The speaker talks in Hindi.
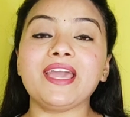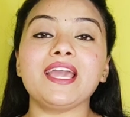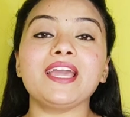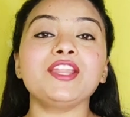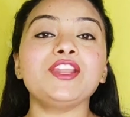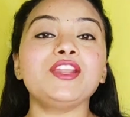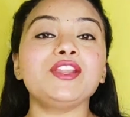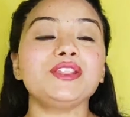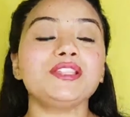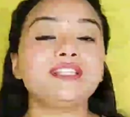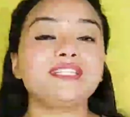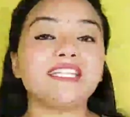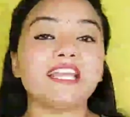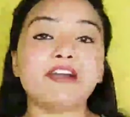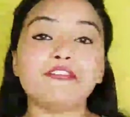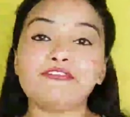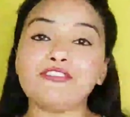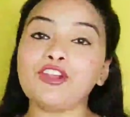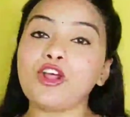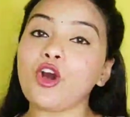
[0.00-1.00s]
है
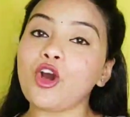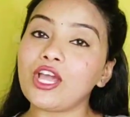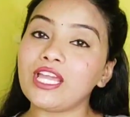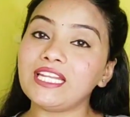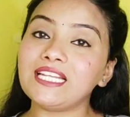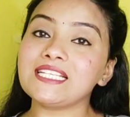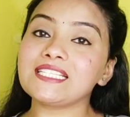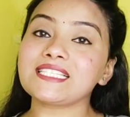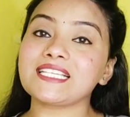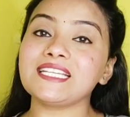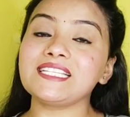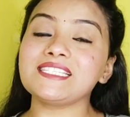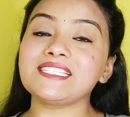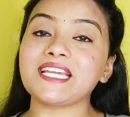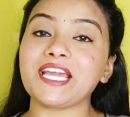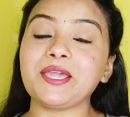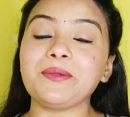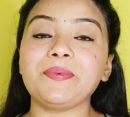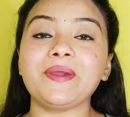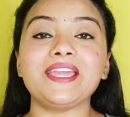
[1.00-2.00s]
या फिर ऑयली स्किन
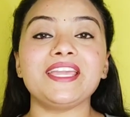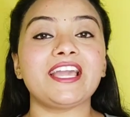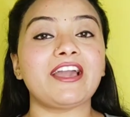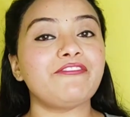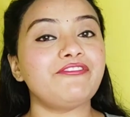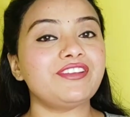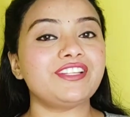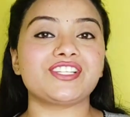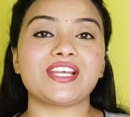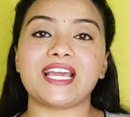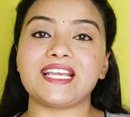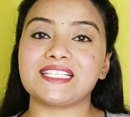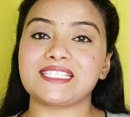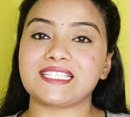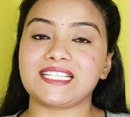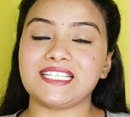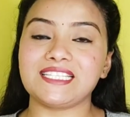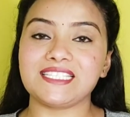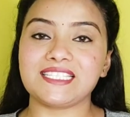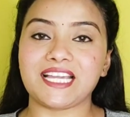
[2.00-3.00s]
टाइप है या फिर ड्राई
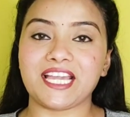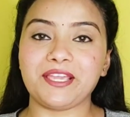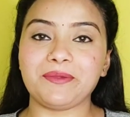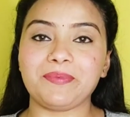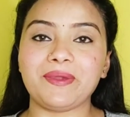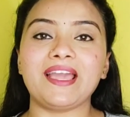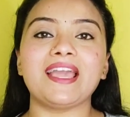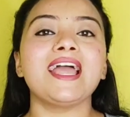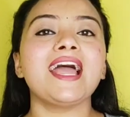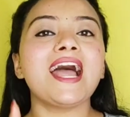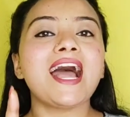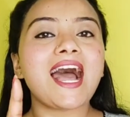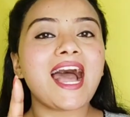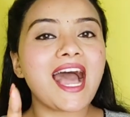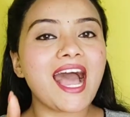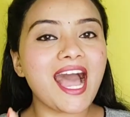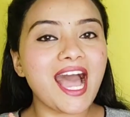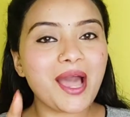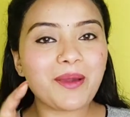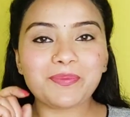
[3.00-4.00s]
स्किन टाइप है
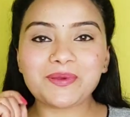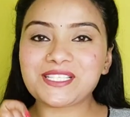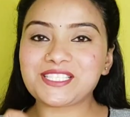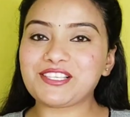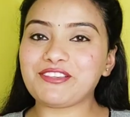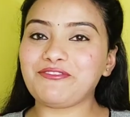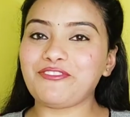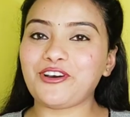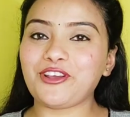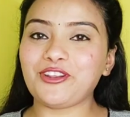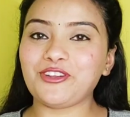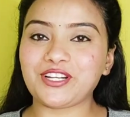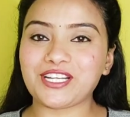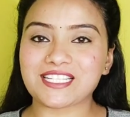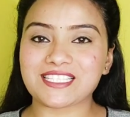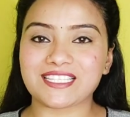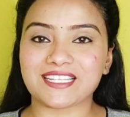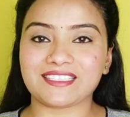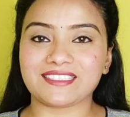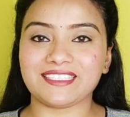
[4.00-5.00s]
आप इसे फॉलो
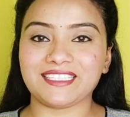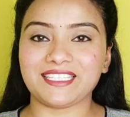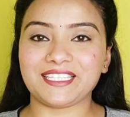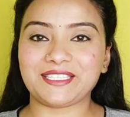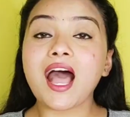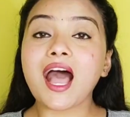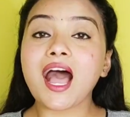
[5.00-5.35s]
कर सकते हैं